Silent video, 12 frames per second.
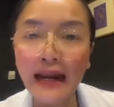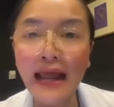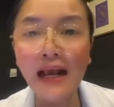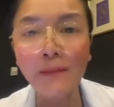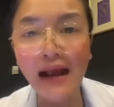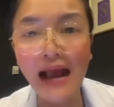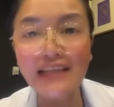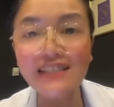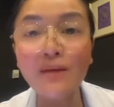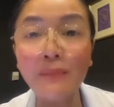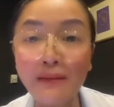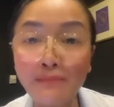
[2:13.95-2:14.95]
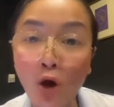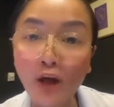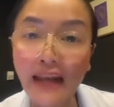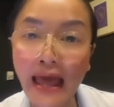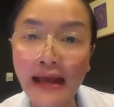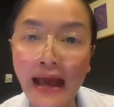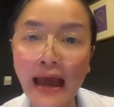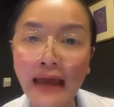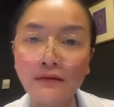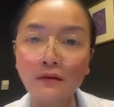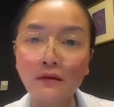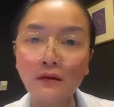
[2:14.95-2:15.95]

คณะกรรมการซึ่งเป็นบอร์ดแรงงาน